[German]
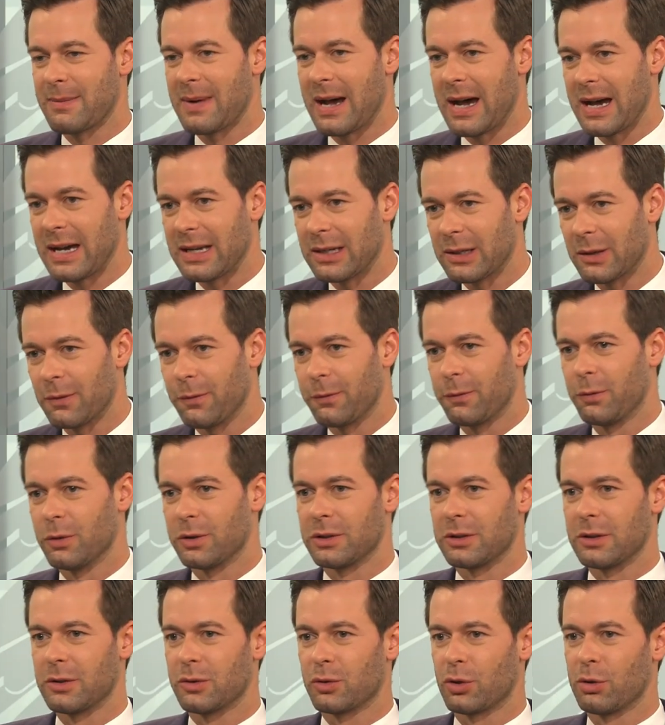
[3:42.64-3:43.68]
eingeführt
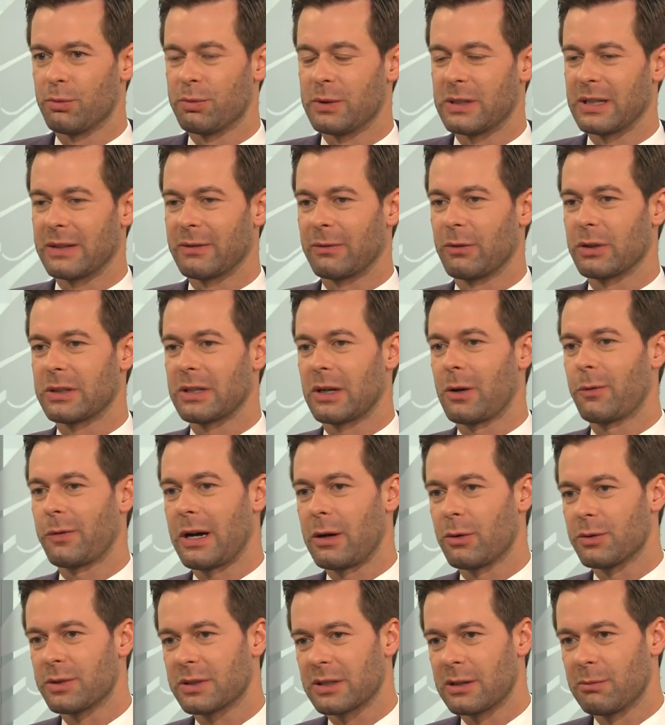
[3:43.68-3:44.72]
in die Truppe, dann wird darauf
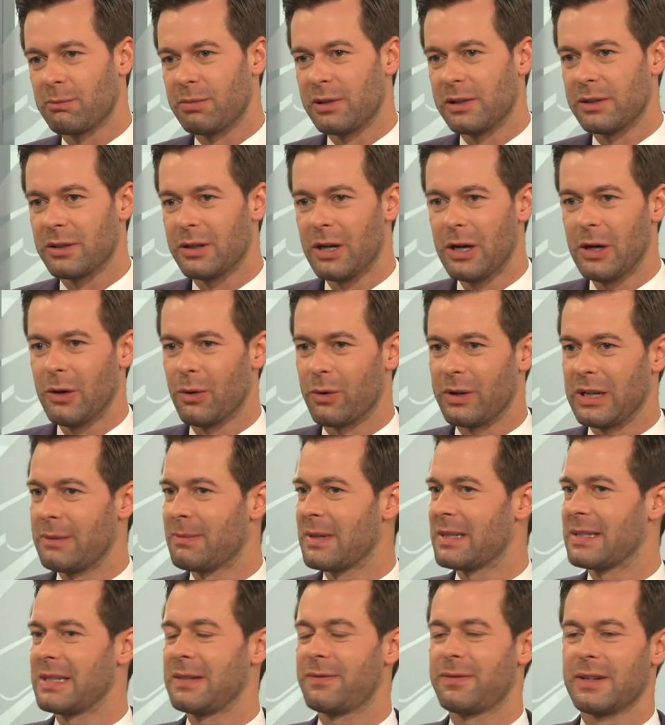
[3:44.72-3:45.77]
ausgebildet und ehe
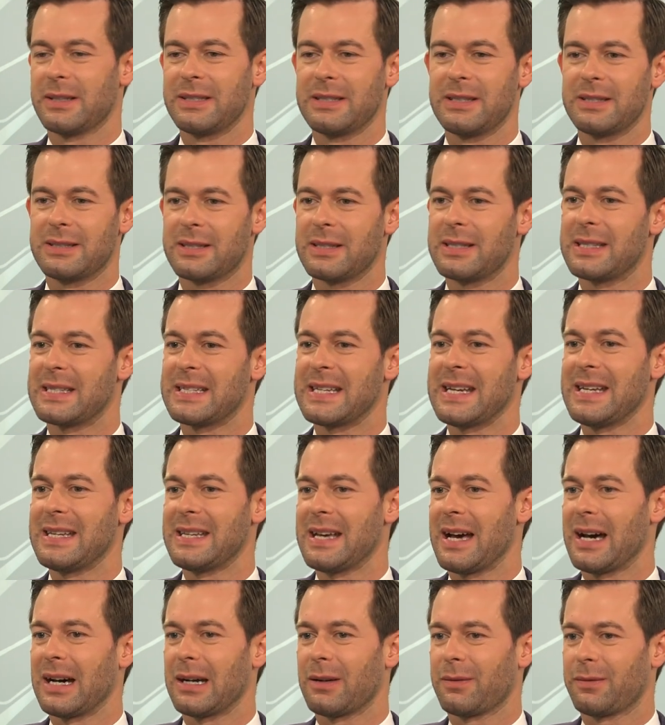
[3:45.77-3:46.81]
man sich versieht, sind zehn
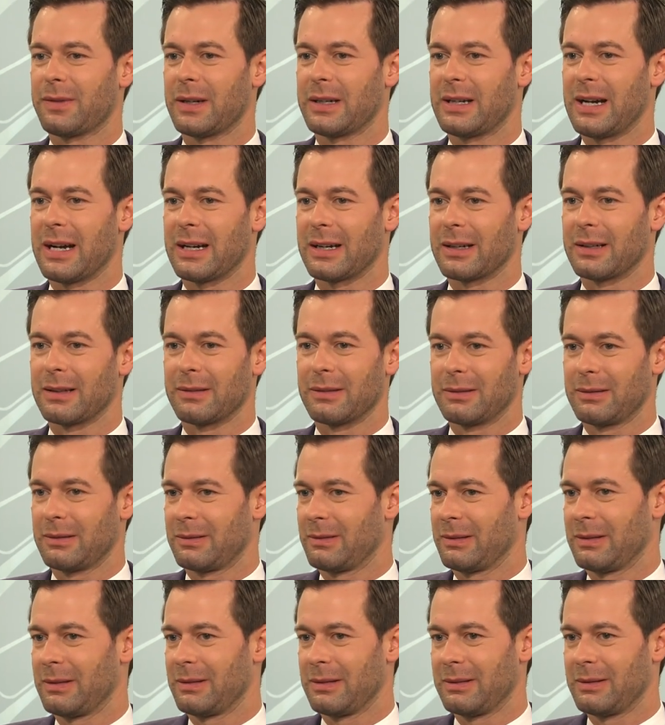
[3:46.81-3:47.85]
Jahre vergangen.
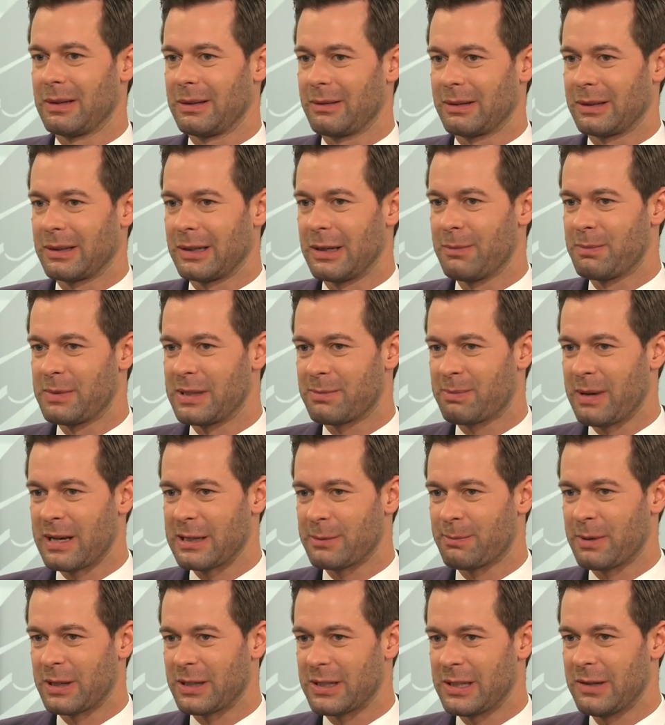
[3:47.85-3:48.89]
Gibt es
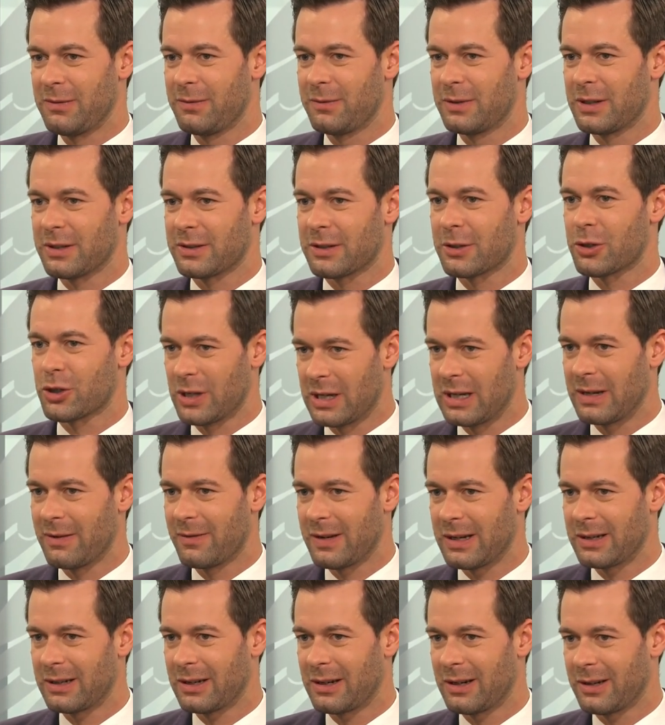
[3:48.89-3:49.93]
Perspektiven, dass das schneller
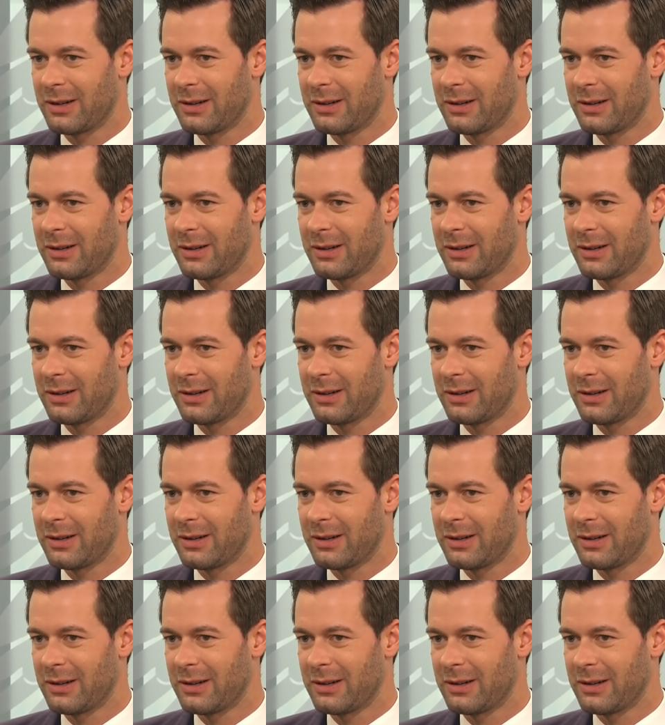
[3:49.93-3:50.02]
werden kann?